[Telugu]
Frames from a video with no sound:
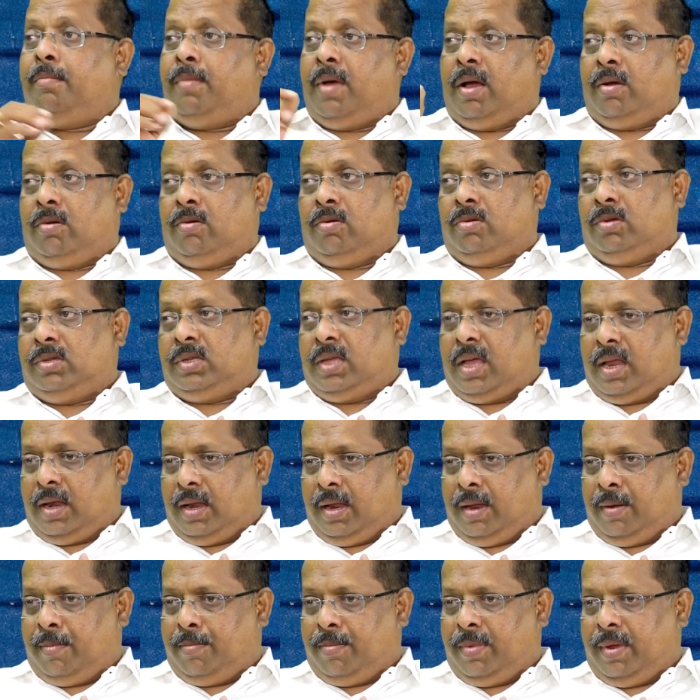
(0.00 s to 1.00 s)
మాకు సార్
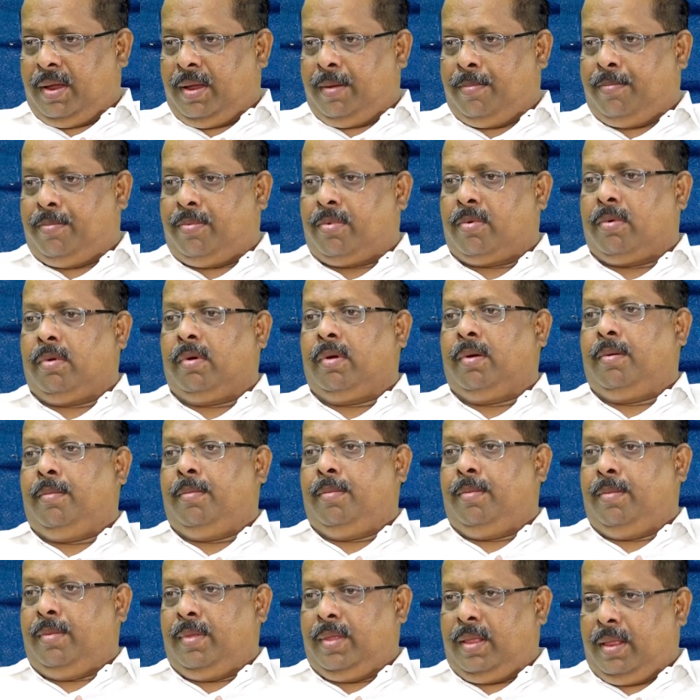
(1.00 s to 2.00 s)
ఈ ఈ ప్రో
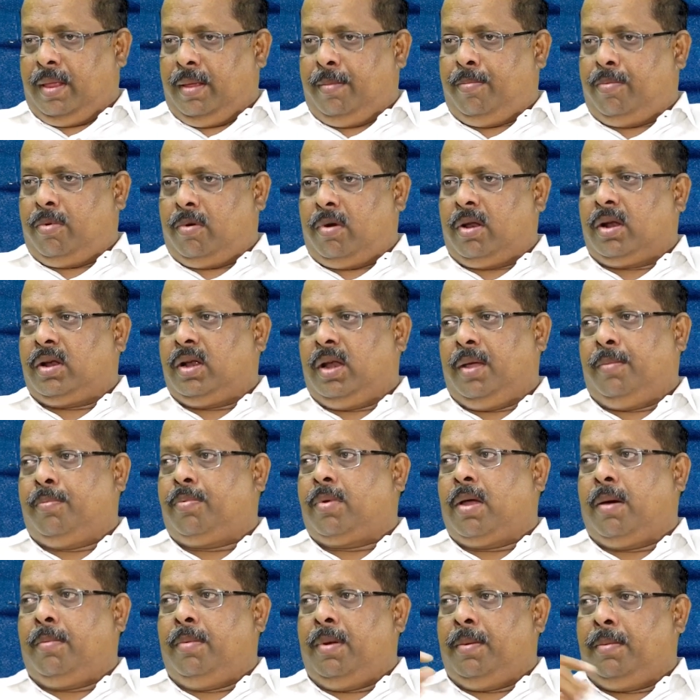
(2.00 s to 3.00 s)
ఈ ప్రోడక్ట్లో ఈ
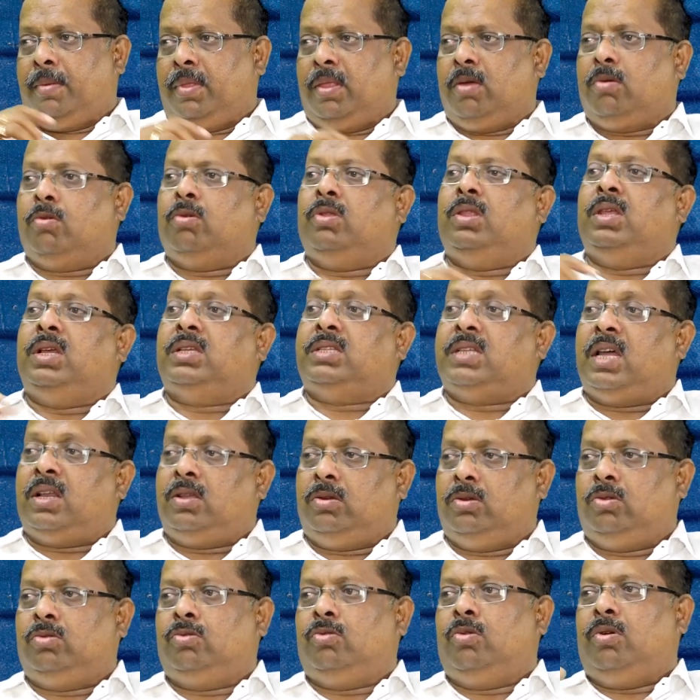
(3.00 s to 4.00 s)
ప్రాబ్లం ఉంది కొద్దిగా
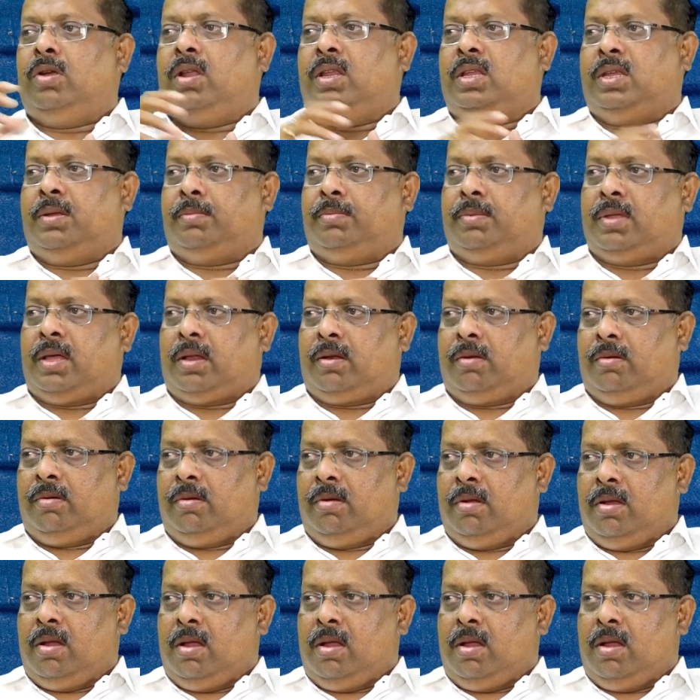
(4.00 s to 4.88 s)
సార్ చూసుకోండి అని చెప్తారు